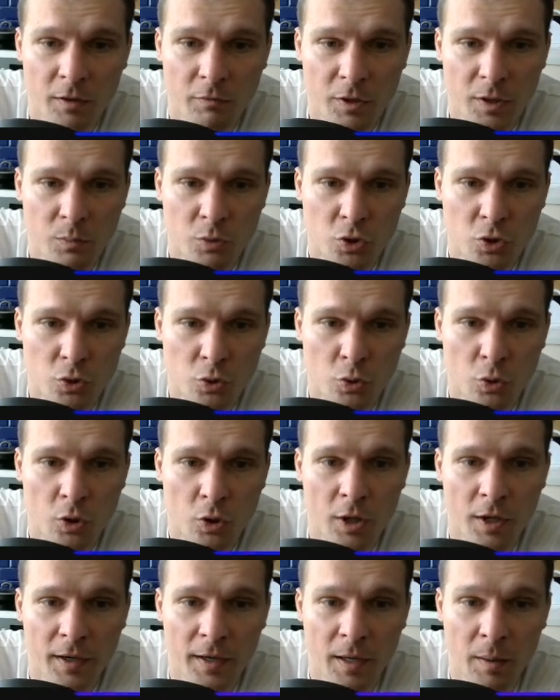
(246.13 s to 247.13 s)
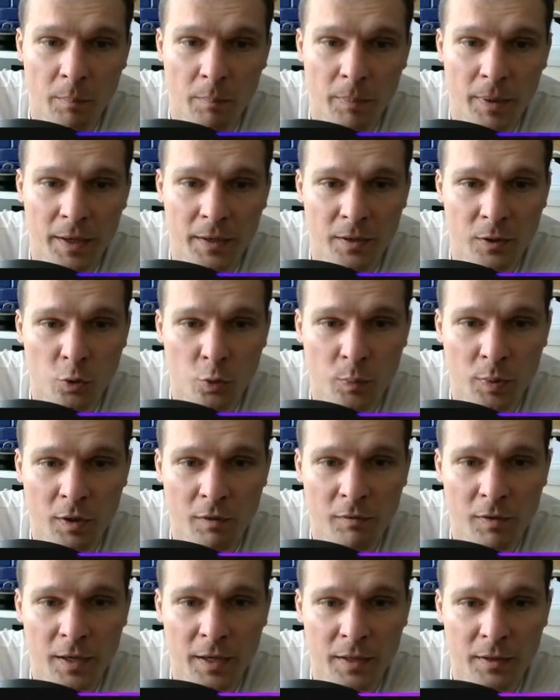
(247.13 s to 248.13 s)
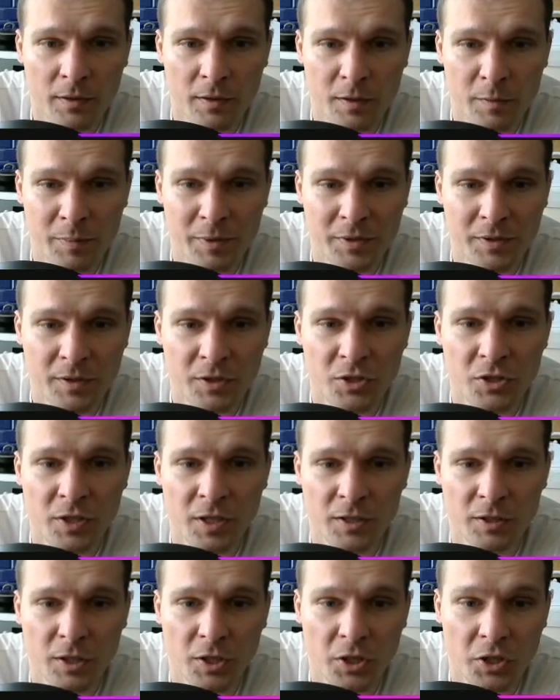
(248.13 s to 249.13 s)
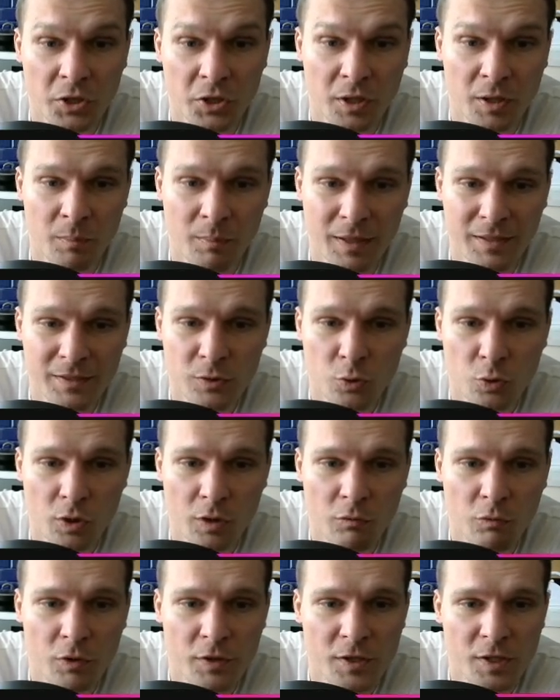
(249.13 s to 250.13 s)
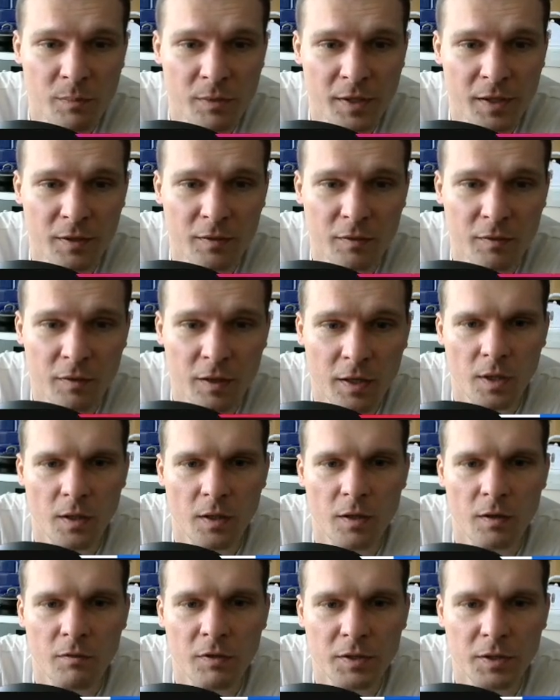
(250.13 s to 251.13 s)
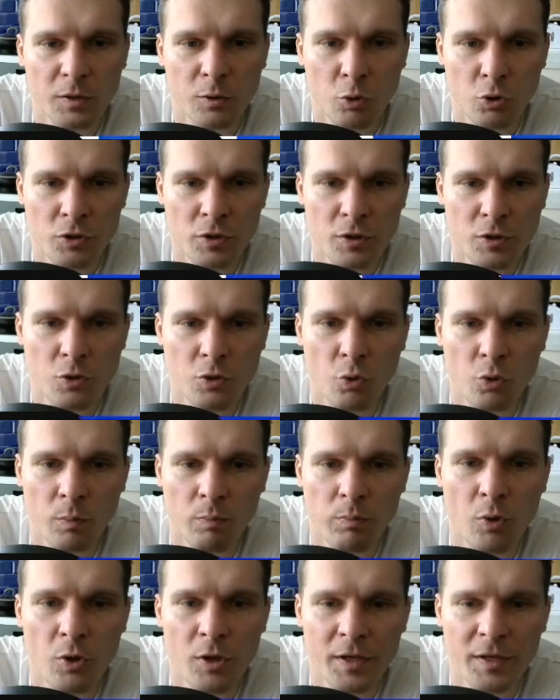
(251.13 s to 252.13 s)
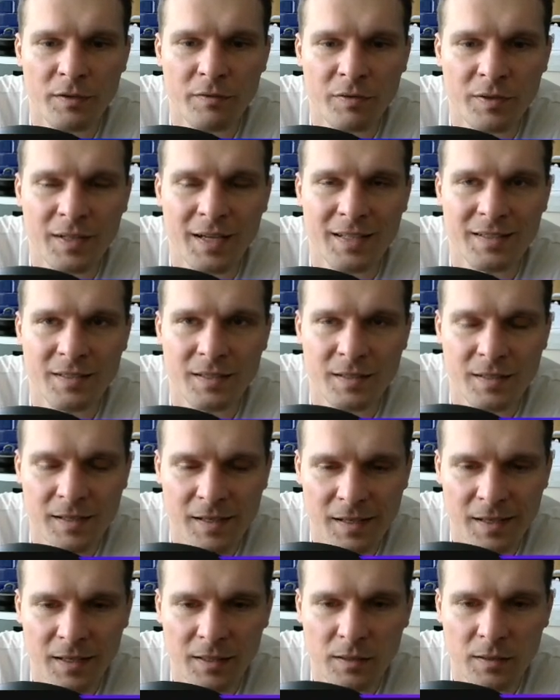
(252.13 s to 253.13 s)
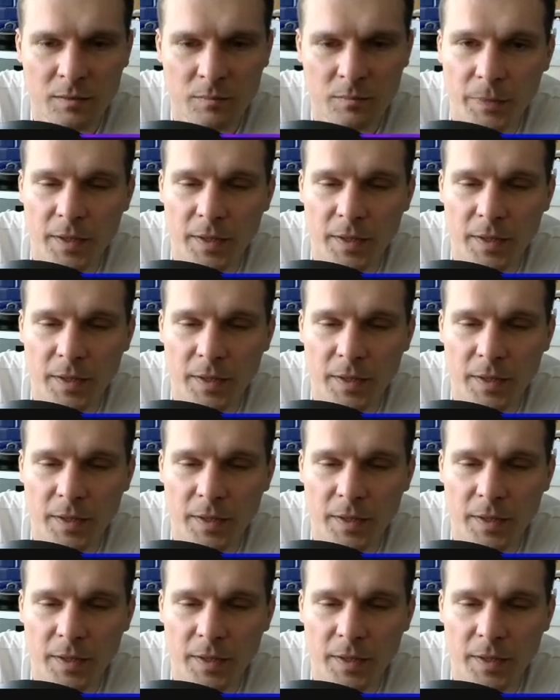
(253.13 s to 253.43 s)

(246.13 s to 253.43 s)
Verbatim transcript: Видим, что компанией управляет исполнительный директор Илон Маск 48 лет, в этой должности он более 12 лет.